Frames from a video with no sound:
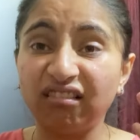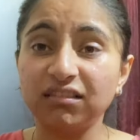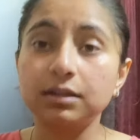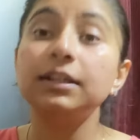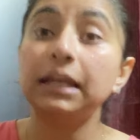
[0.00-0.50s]

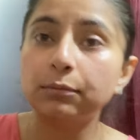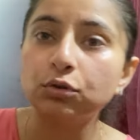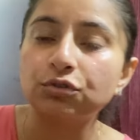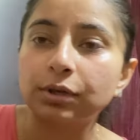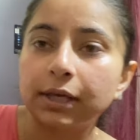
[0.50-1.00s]
स्टीम हो
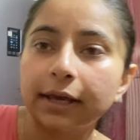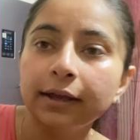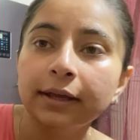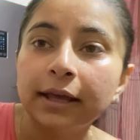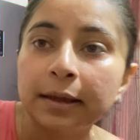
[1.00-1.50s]
चुकी है
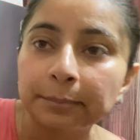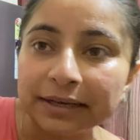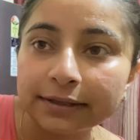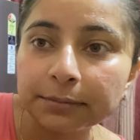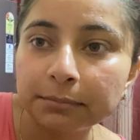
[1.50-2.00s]

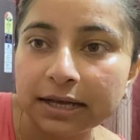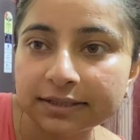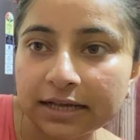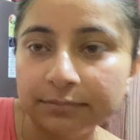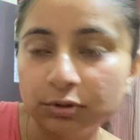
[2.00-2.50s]
पिलग्रिम
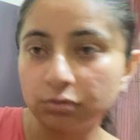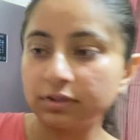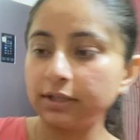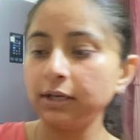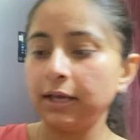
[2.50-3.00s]
मास्क आई एम
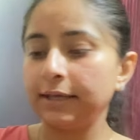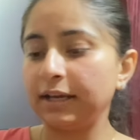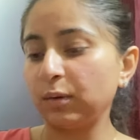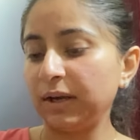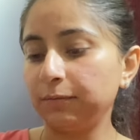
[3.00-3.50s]
यूजिंग
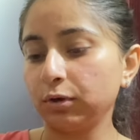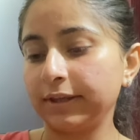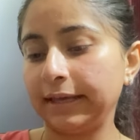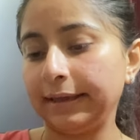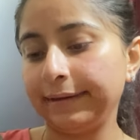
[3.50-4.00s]
ये 24
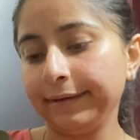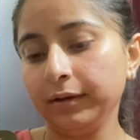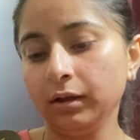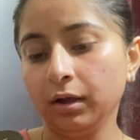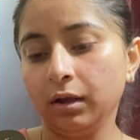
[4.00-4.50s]
के
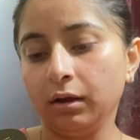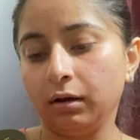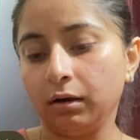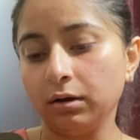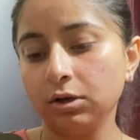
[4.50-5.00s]

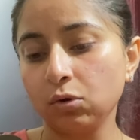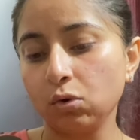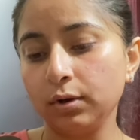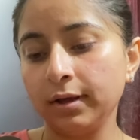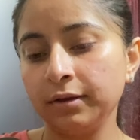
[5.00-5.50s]

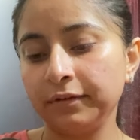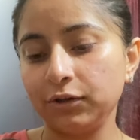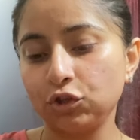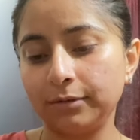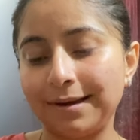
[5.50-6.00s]
गोल्ड
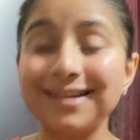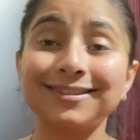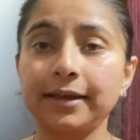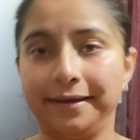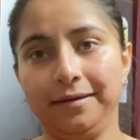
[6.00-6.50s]
फेशियल
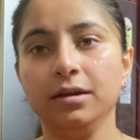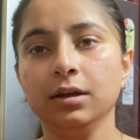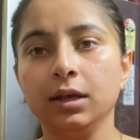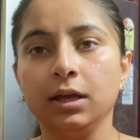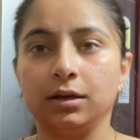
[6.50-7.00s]
मास्क है
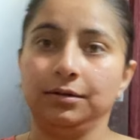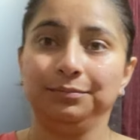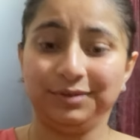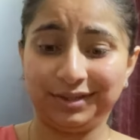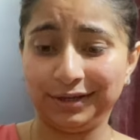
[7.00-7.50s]

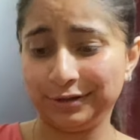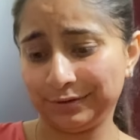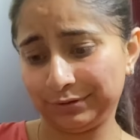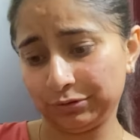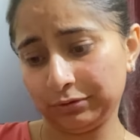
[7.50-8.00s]

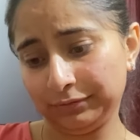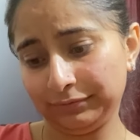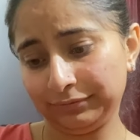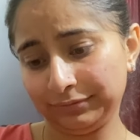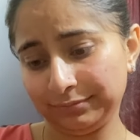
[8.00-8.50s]
सीक्रेट um, ऑफ
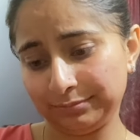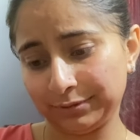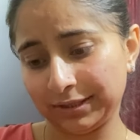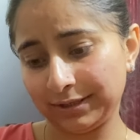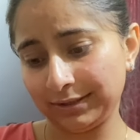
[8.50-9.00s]

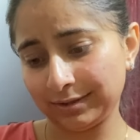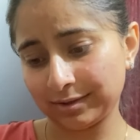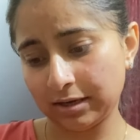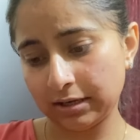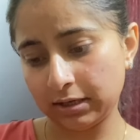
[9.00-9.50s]
पता नहीं
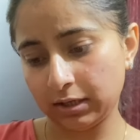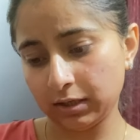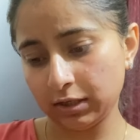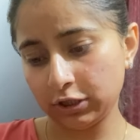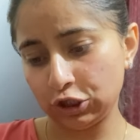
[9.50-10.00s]
किसका है
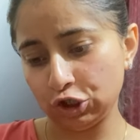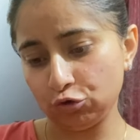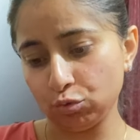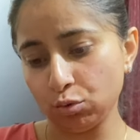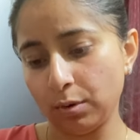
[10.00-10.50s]
ये
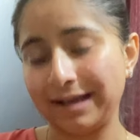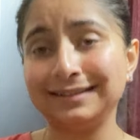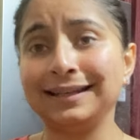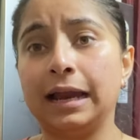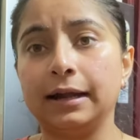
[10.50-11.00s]
जीजू
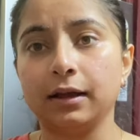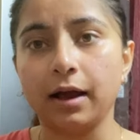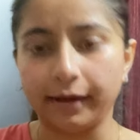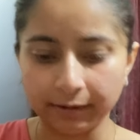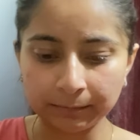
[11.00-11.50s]
आइसलैंड का
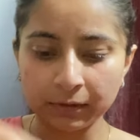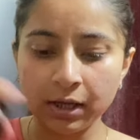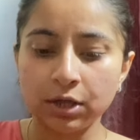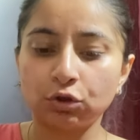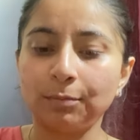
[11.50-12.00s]
है
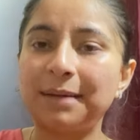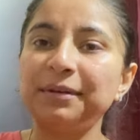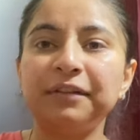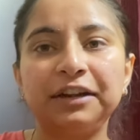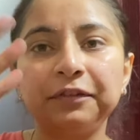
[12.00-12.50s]
तो मैं अपने
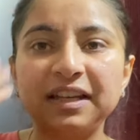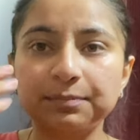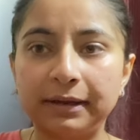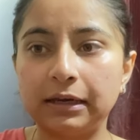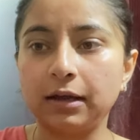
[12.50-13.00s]
वेट फेस
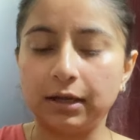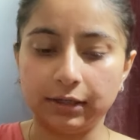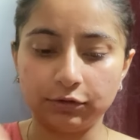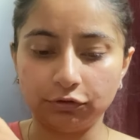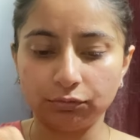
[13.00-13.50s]
पे ही लगा
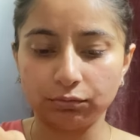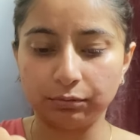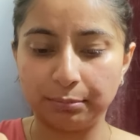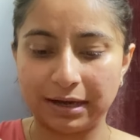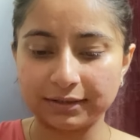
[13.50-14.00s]
लेती हूँ
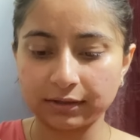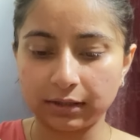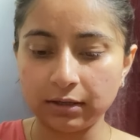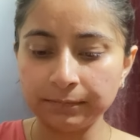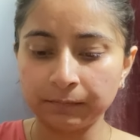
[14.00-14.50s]
मास्क
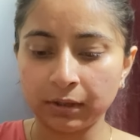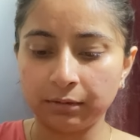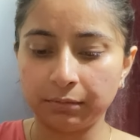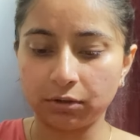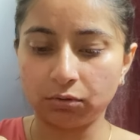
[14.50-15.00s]
ना
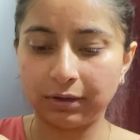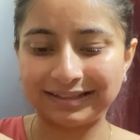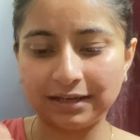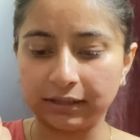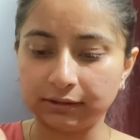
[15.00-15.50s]
मेरे को
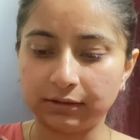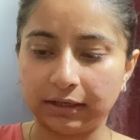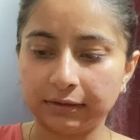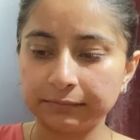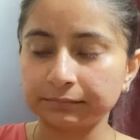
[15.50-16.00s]
ऐसी आदत है